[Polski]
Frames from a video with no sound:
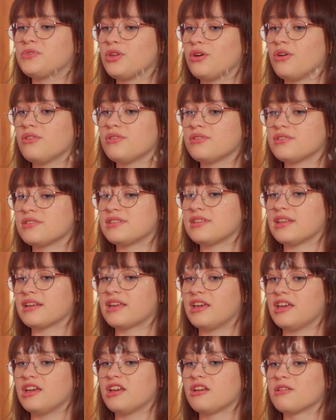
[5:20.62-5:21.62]
to z
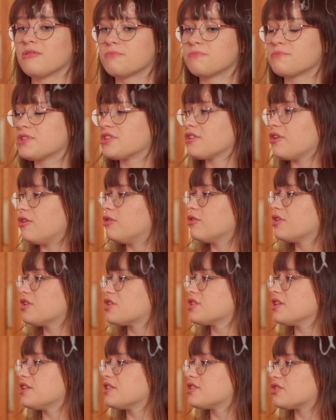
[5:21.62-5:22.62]
takiej
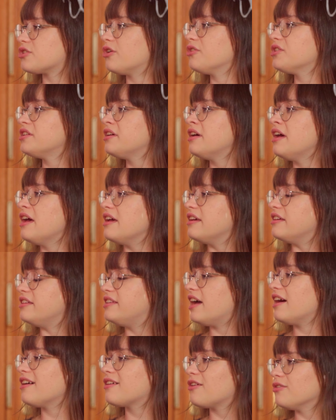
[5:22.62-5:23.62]
psychologicznej strony,
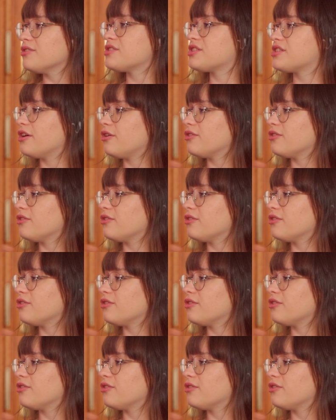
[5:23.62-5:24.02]
jak on się